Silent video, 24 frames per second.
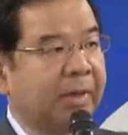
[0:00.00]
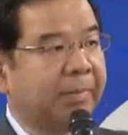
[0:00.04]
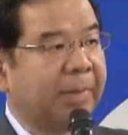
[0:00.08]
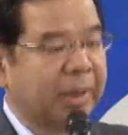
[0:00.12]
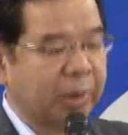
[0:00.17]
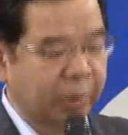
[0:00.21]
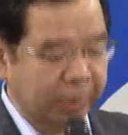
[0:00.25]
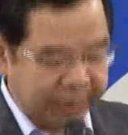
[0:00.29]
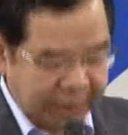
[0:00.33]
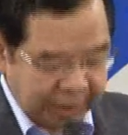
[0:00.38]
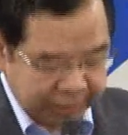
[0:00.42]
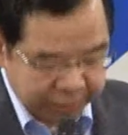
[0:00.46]

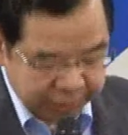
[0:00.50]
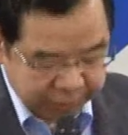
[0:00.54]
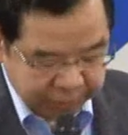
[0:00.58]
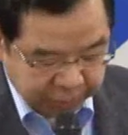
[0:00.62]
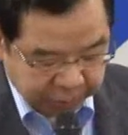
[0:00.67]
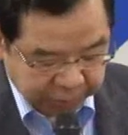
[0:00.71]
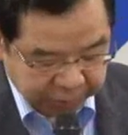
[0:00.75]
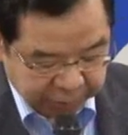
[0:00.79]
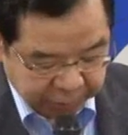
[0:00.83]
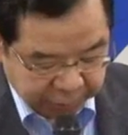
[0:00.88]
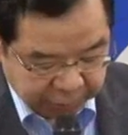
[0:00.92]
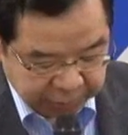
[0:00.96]
まともな復
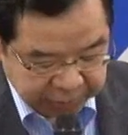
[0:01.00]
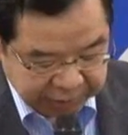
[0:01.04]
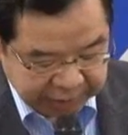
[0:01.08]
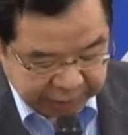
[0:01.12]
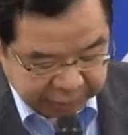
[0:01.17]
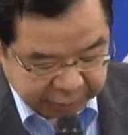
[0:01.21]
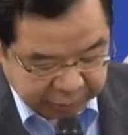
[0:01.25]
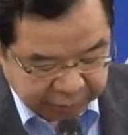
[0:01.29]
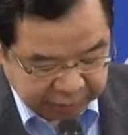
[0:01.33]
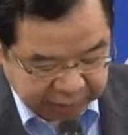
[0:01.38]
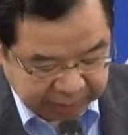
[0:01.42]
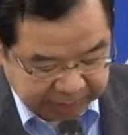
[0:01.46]
興の方
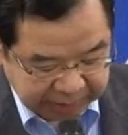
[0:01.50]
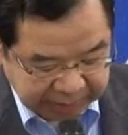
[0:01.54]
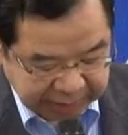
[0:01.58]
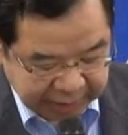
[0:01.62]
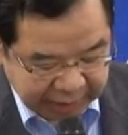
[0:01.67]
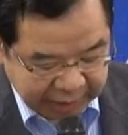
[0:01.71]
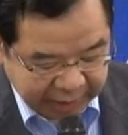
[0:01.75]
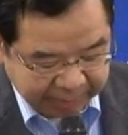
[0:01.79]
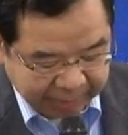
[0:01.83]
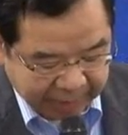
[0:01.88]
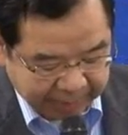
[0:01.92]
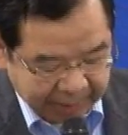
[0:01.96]
策を示
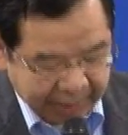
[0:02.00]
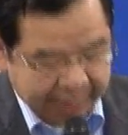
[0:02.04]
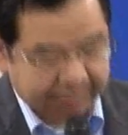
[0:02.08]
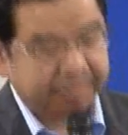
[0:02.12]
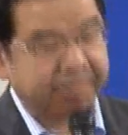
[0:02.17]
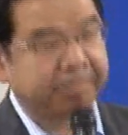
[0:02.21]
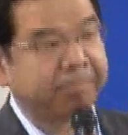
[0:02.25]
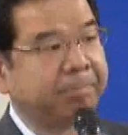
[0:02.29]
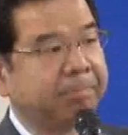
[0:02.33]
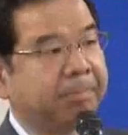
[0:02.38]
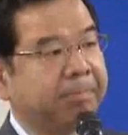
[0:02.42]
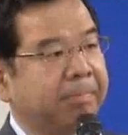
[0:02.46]
さないま
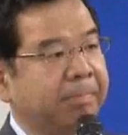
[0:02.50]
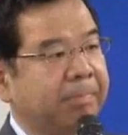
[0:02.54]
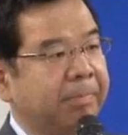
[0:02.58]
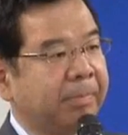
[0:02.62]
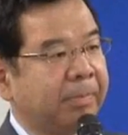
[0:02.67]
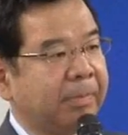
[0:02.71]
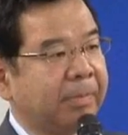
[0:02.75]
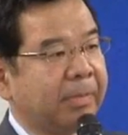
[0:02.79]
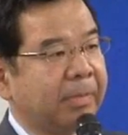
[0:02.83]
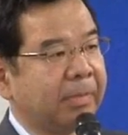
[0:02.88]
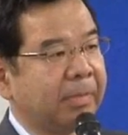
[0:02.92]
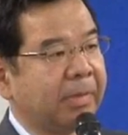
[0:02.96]
ま、
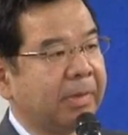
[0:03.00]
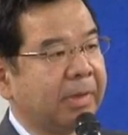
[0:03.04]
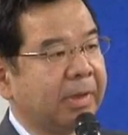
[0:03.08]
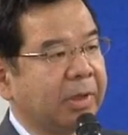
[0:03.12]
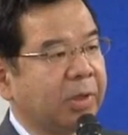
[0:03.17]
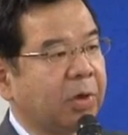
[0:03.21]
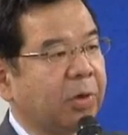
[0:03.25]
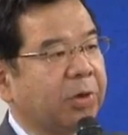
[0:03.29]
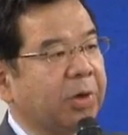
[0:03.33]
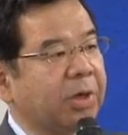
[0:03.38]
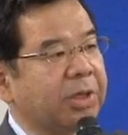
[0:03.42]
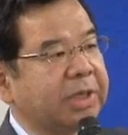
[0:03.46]

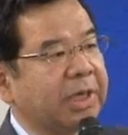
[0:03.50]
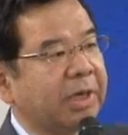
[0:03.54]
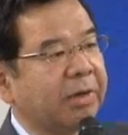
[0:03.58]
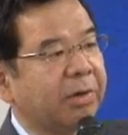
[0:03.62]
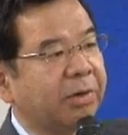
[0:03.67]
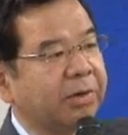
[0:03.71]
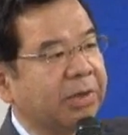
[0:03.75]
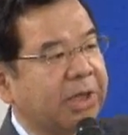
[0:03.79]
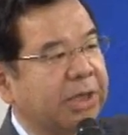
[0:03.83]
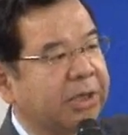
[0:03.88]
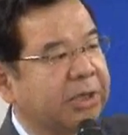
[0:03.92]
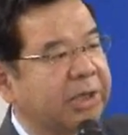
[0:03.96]
漁業者
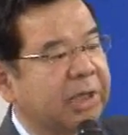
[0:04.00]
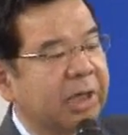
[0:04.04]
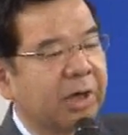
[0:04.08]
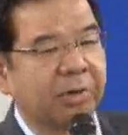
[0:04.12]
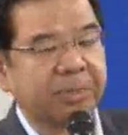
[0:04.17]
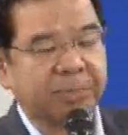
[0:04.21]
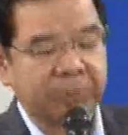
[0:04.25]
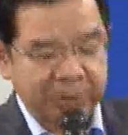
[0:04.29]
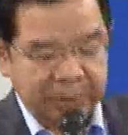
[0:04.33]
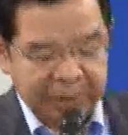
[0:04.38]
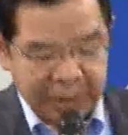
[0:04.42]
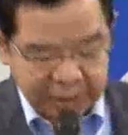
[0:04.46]
の絆
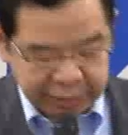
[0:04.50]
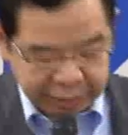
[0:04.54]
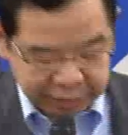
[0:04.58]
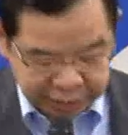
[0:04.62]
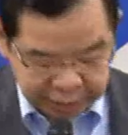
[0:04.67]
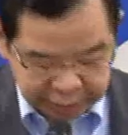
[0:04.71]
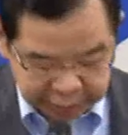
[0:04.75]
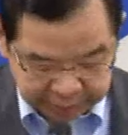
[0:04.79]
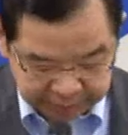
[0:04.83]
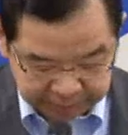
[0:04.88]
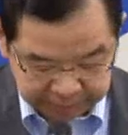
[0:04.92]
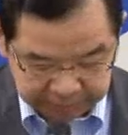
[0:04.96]
を分断
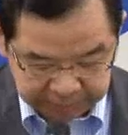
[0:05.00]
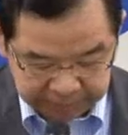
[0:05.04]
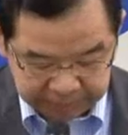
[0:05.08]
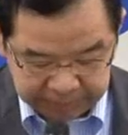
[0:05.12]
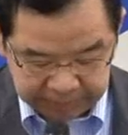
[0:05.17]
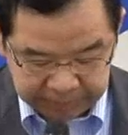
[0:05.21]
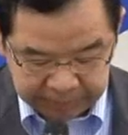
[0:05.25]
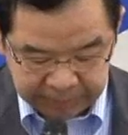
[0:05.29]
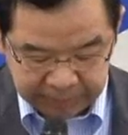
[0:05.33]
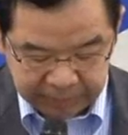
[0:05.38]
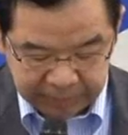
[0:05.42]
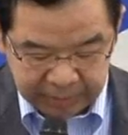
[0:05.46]
し、
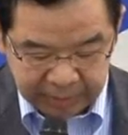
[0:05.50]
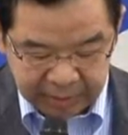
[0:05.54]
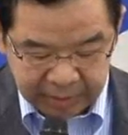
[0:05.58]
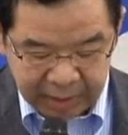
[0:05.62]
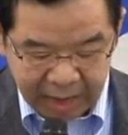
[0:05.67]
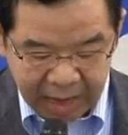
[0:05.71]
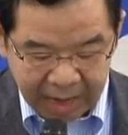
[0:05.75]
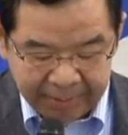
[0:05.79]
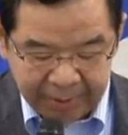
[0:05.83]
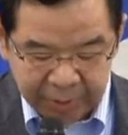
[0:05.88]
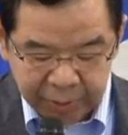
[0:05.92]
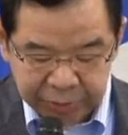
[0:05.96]

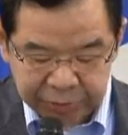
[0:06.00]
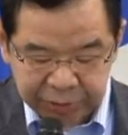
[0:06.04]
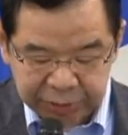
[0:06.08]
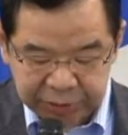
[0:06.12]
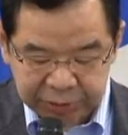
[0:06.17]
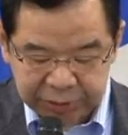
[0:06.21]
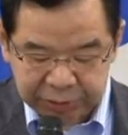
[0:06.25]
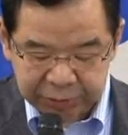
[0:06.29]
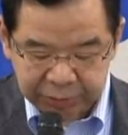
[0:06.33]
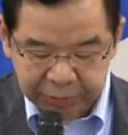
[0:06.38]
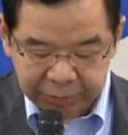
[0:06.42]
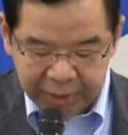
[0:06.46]
浜の
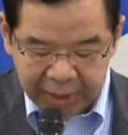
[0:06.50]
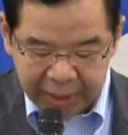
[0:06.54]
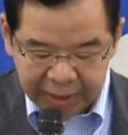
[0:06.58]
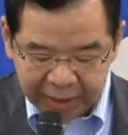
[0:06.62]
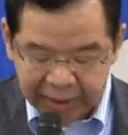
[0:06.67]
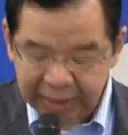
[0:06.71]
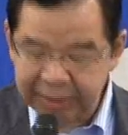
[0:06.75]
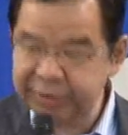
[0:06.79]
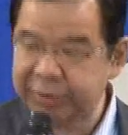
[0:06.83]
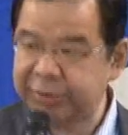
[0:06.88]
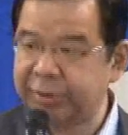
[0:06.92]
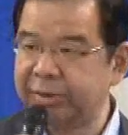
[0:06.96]
秩序を破
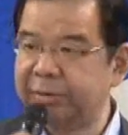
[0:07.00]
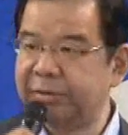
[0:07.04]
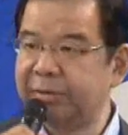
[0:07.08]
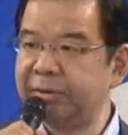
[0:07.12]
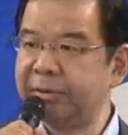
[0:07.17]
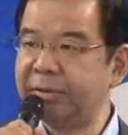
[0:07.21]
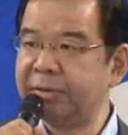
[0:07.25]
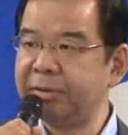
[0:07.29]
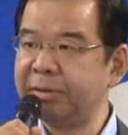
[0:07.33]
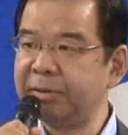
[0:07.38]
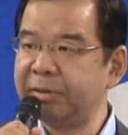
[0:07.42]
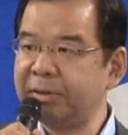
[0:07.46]
壊する。
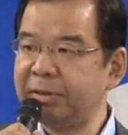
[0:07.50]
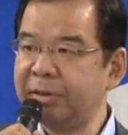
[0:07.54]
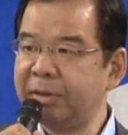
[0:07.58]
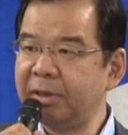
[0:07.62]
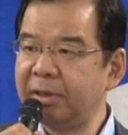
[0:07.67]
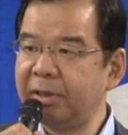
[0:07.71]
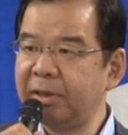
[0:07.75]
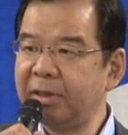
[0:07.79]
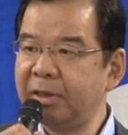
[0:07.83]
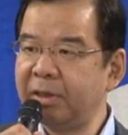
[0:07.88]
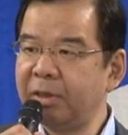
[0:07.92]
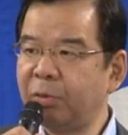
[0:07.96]

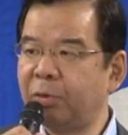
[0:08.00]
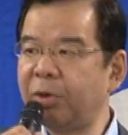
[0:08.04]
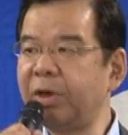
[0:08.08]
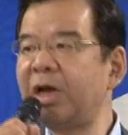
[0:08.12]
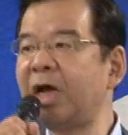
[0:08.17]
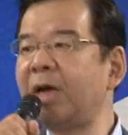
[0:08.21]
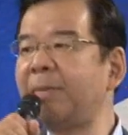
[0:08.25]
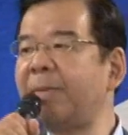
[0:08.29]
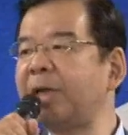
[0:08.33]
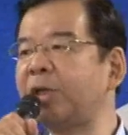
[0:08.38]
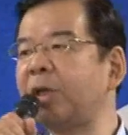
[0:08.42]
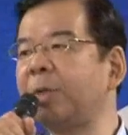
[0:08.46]
こ
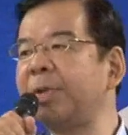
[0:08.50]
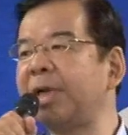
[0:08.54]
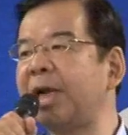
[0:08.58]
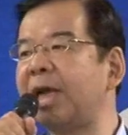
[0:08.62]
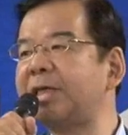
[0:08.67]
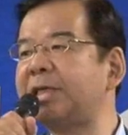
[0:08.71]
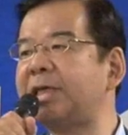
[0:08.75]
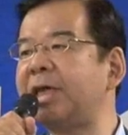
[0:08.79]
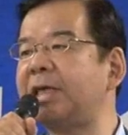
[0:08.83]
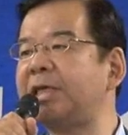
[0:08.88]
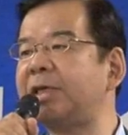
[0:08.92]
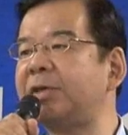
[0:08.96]
れはまとも
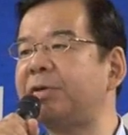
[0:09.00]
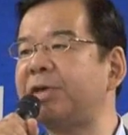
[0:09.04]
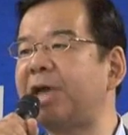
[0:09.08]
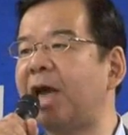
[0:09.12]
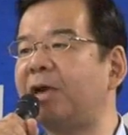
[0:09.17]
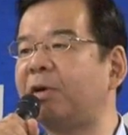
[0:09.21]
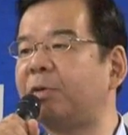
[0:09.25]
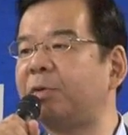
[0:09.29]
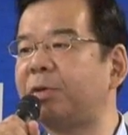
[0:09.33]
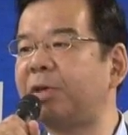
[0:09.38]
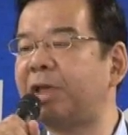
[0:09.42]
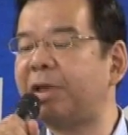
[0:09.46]
な政治の
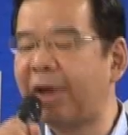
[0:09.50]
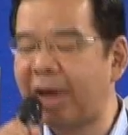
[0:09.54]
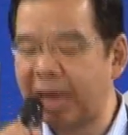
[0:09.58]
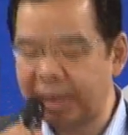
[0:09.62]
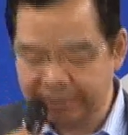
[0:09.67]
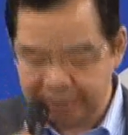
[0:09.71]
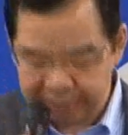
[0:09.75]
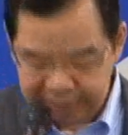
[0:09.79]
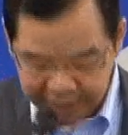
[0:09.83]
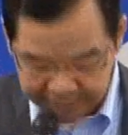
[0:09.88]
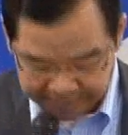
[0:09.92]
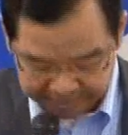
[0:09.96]
やることではあ
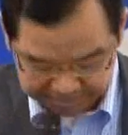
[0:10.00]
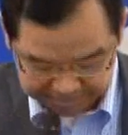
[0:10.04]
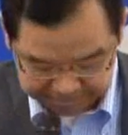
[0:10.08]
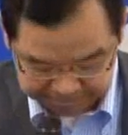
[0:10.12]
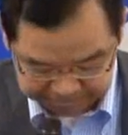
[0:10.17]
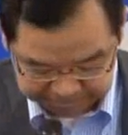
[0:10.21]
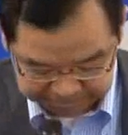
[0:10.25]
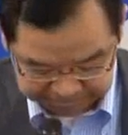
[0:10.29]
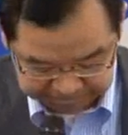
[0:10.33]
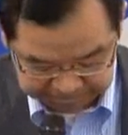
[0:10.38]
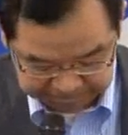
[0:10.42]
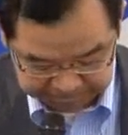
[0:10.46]
りません。
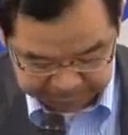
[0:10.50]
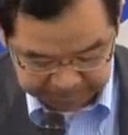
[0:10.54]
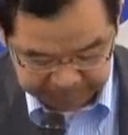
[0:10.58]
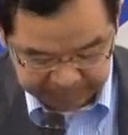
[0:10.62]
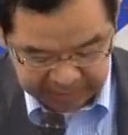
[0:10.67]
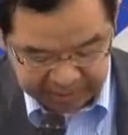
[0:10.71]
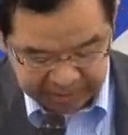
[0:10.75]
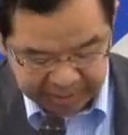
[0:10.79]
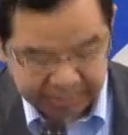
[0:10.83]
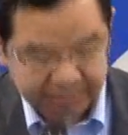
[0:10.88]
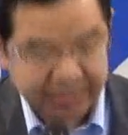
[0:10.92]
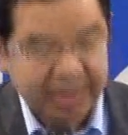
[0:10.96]

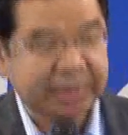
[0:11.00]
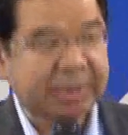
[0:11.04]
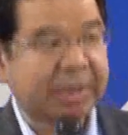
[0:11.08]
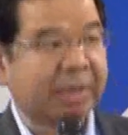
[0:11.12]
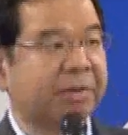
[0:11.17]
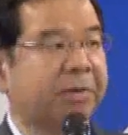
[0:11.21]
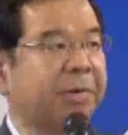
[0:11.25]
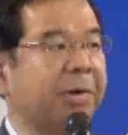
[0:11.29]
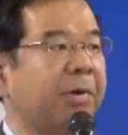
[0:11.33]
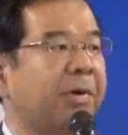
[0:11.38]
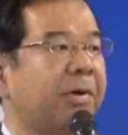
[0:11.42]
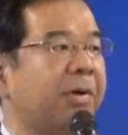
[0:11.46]
皆さ
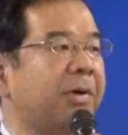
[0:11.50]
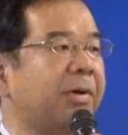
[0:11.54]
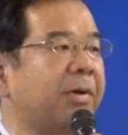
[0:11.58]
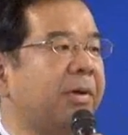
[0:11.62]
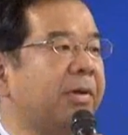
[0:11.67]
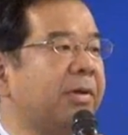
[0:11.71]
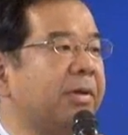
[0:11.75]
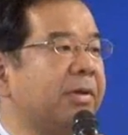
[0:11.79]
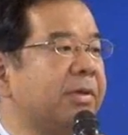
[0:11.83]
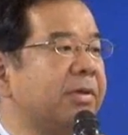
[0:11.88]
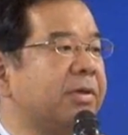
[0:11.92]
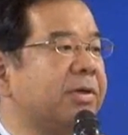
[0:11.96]
んと
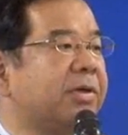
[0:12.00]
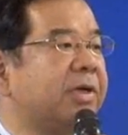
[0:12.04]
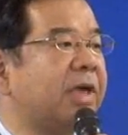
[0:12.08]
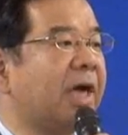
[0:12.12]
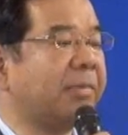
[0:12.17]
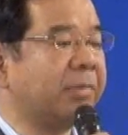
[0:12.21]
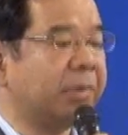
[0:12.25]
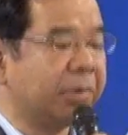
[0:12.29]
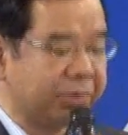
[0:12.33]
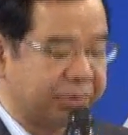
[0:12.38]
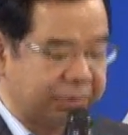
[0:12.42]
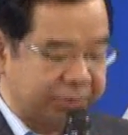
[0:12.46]

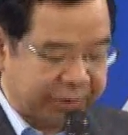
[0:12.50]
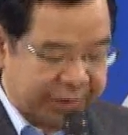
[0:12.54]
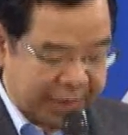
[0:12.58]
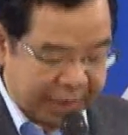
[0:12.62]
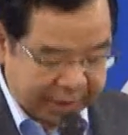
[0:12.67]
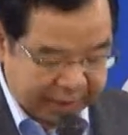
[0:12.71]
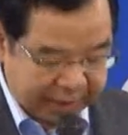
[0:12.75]
スクラムを組ん